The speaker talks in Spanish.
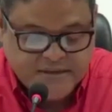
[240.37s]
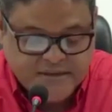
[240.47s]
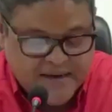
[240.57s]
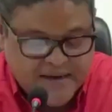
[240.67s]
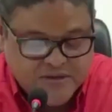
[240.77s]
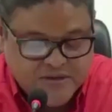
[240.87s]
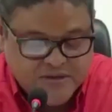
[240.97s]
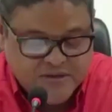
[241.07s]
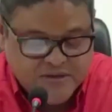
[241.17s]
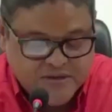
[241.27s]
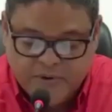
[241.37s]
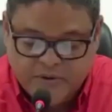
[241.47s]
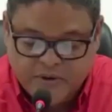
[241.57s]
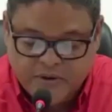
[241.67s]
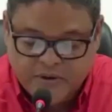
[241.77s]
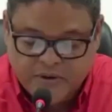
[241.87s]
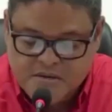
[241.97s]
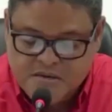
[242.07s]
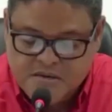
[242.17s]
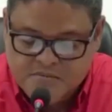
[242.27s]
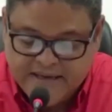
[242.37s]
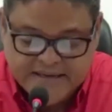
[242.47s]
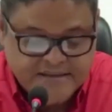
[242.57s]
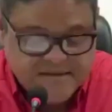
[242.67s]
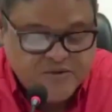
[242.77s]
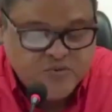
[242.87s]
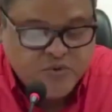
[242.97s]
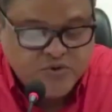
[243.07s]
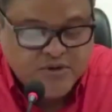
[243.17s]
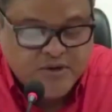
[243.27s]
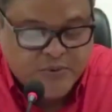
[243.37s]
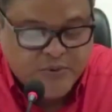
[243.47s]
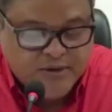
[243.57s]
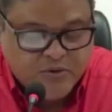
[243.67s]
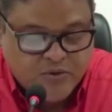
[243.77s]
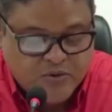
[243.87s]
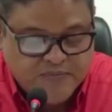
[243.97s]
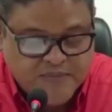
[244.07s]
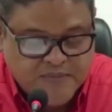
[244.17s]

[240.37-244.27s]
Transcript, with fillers: e intoxicadas por, médicas y un intoxicado por alcohol.